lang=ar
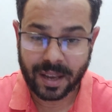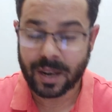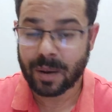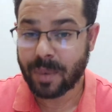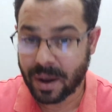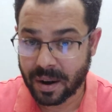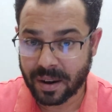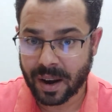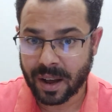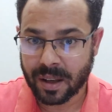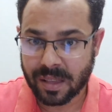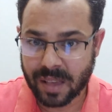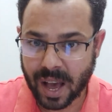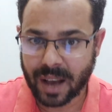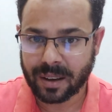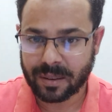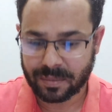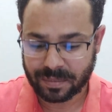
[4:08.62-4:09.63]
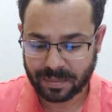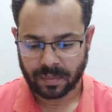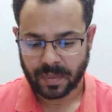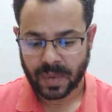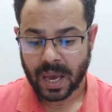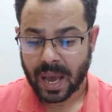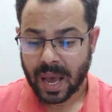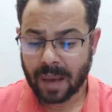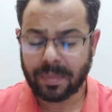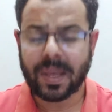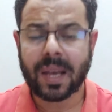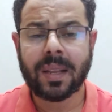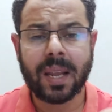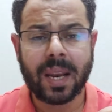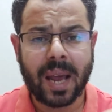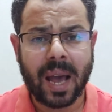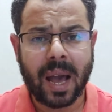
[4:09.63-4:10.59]
اللي بره صح هبدا
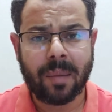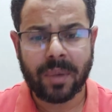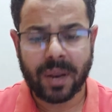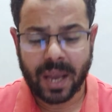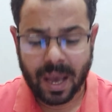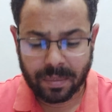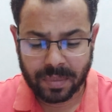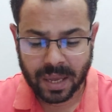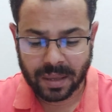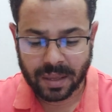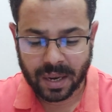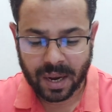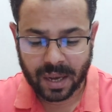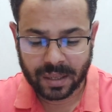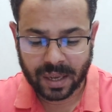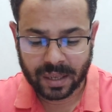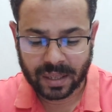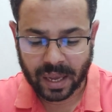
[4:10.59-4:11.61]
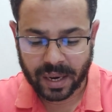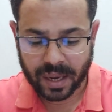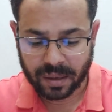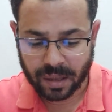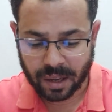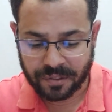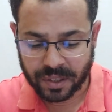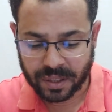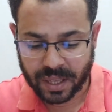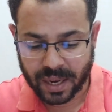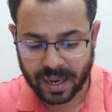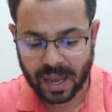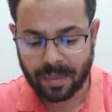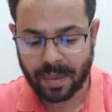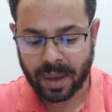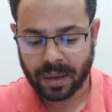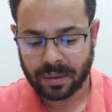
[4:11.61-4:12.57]
ان انا اعمل ايه هبدا ان انا اضغط على اضافه
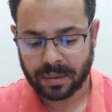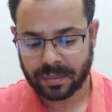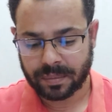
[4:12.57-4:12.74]
ترجمه